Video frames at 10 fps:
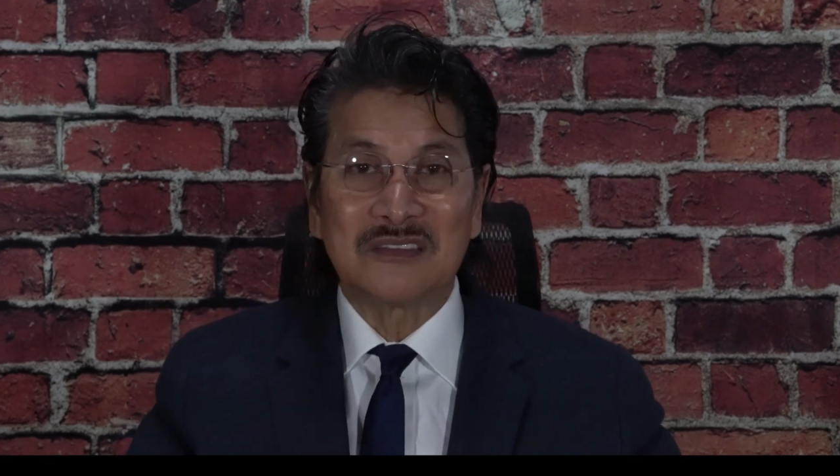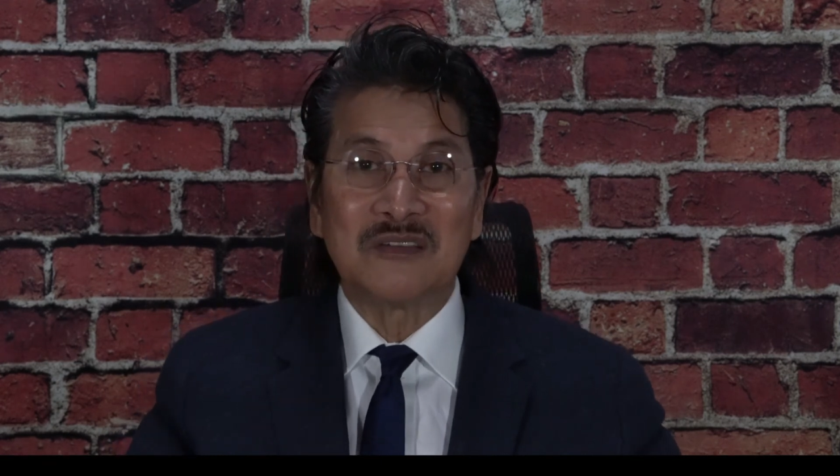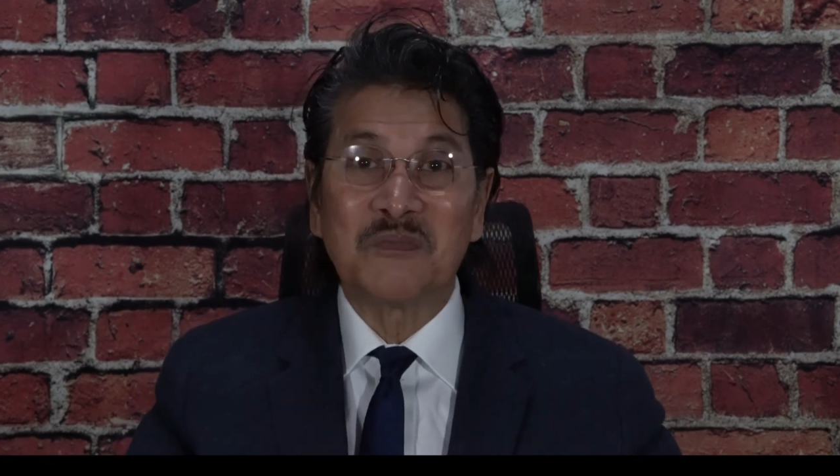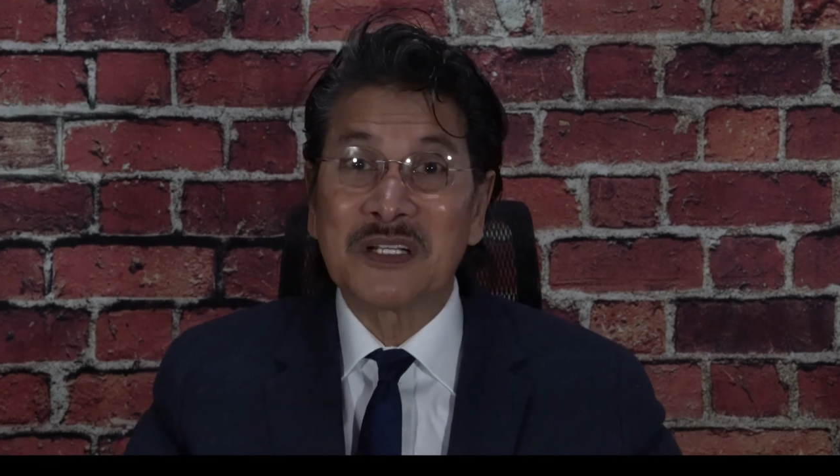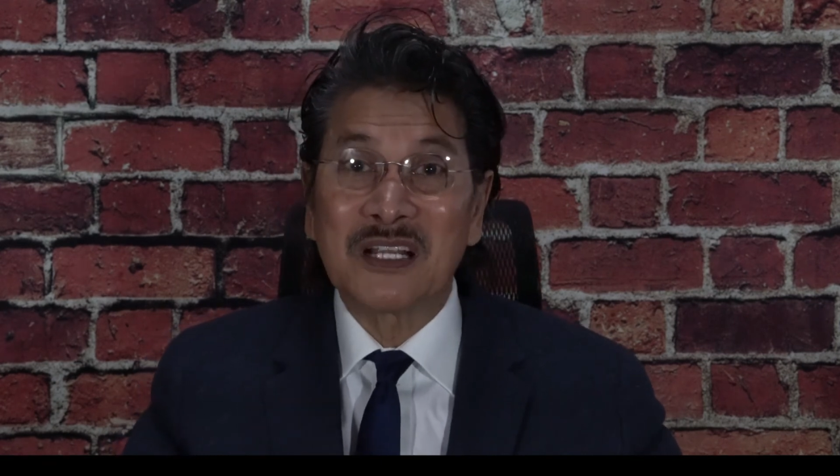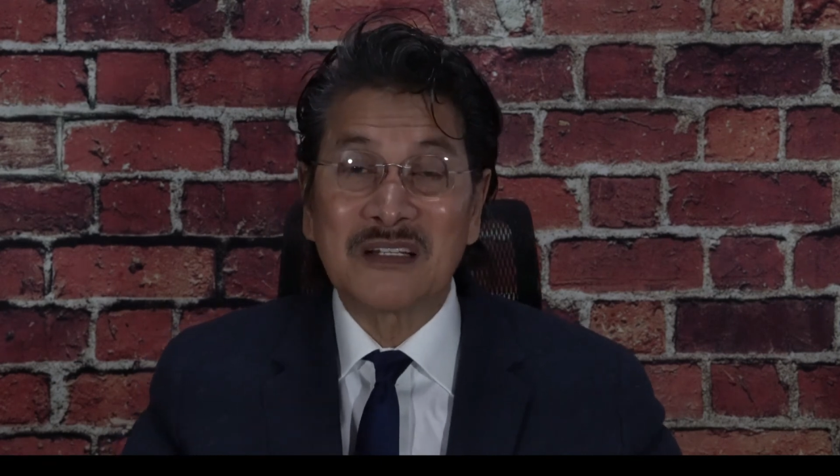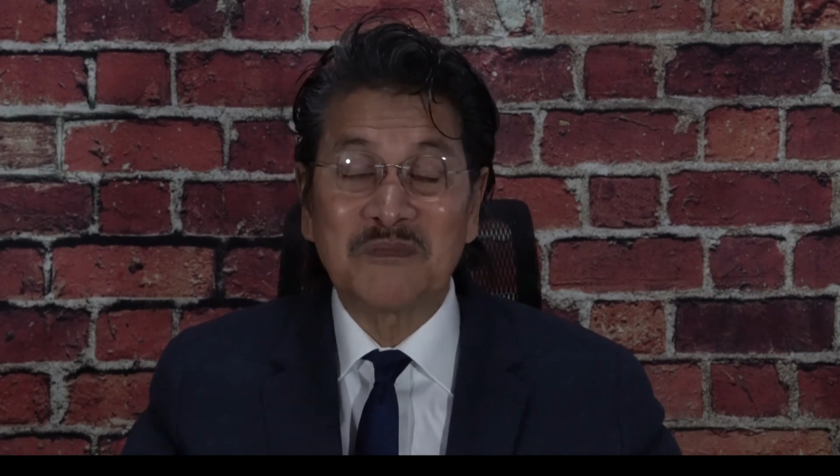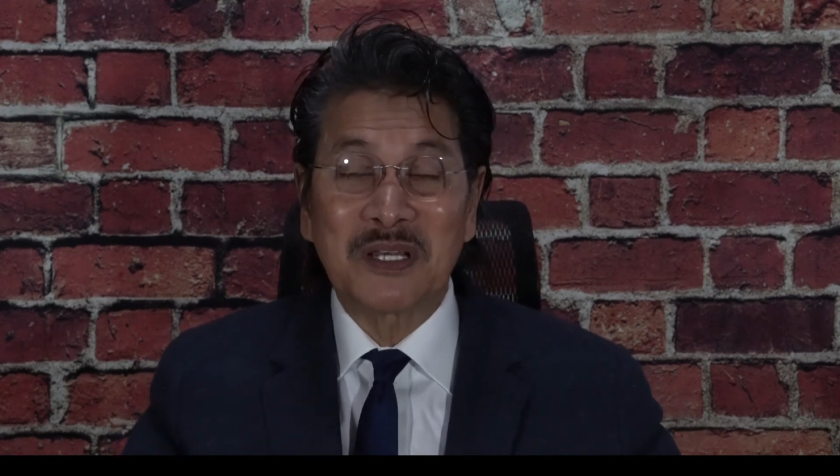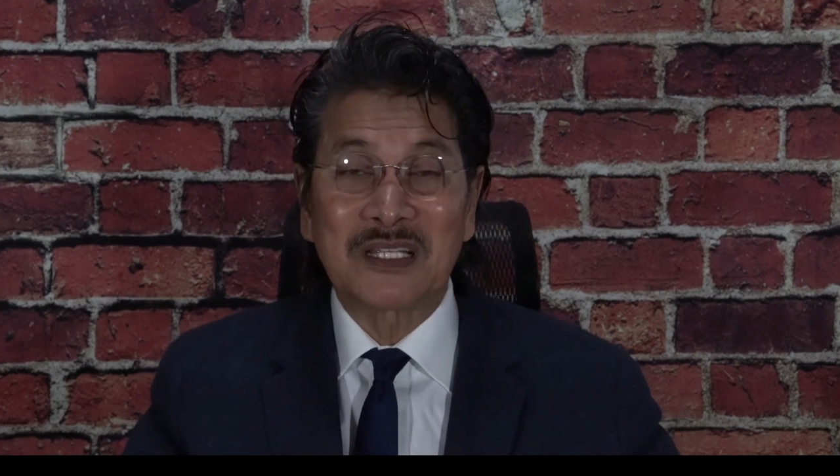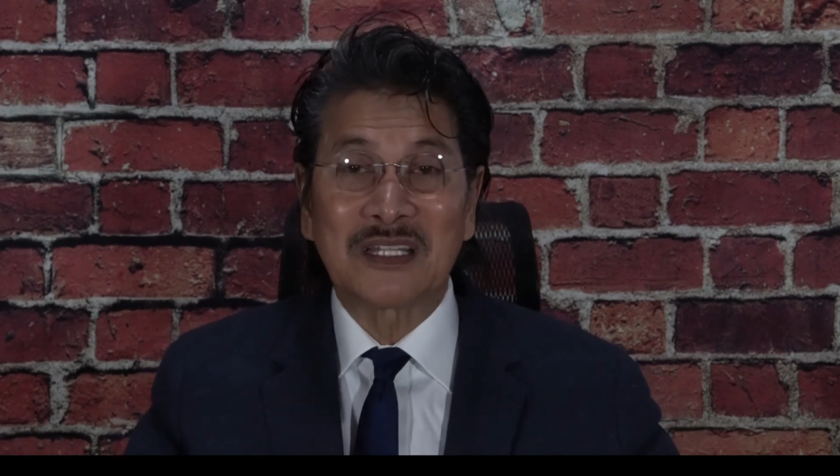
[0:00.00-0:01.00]
yung
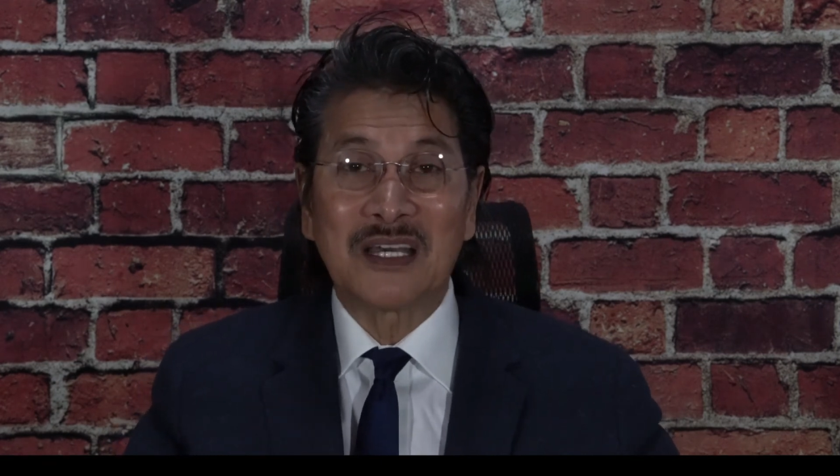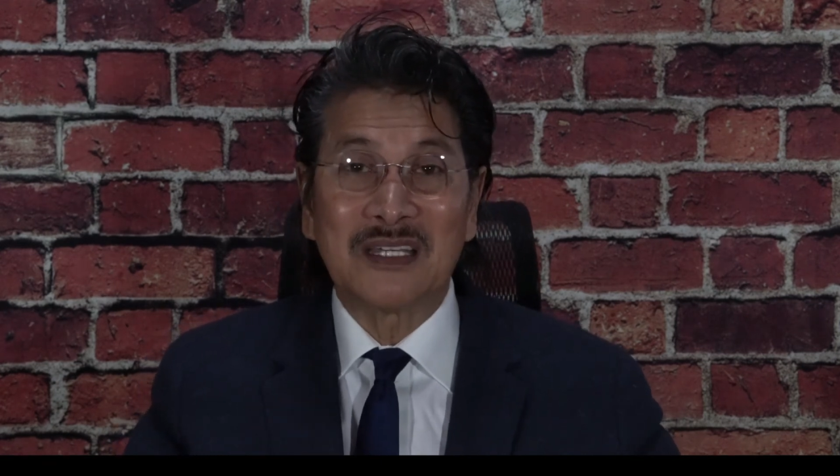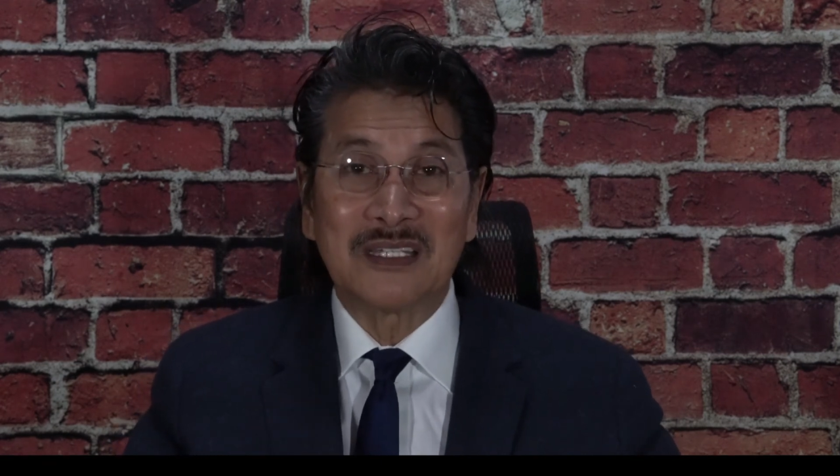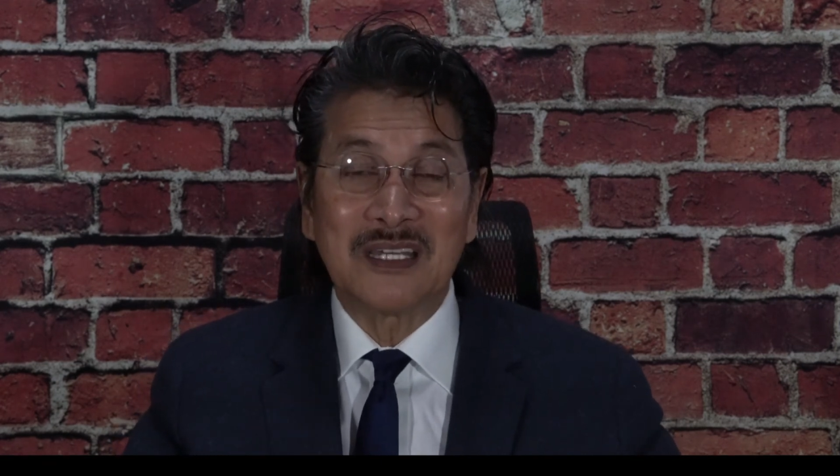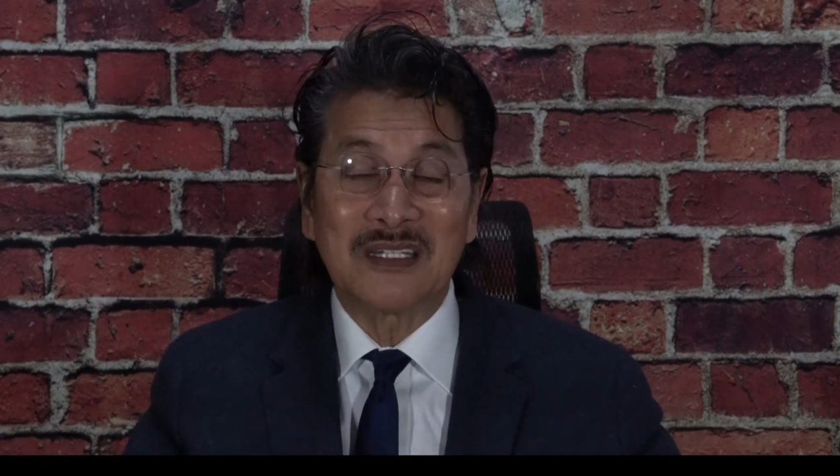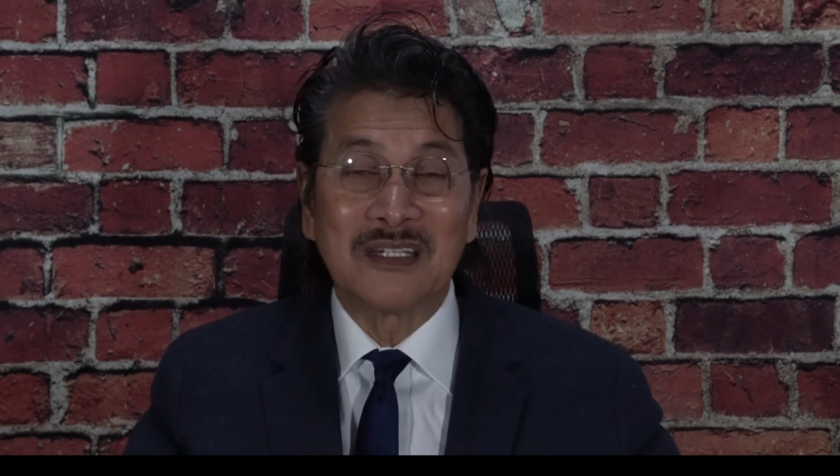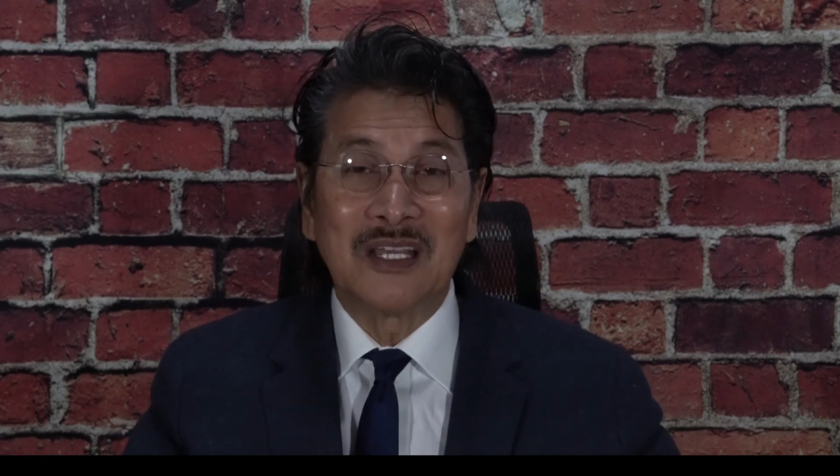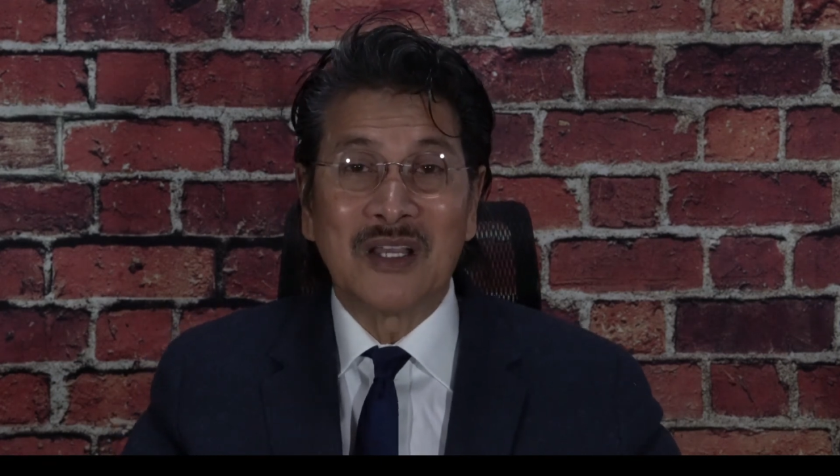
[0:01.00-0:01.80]
pananampalataya yan?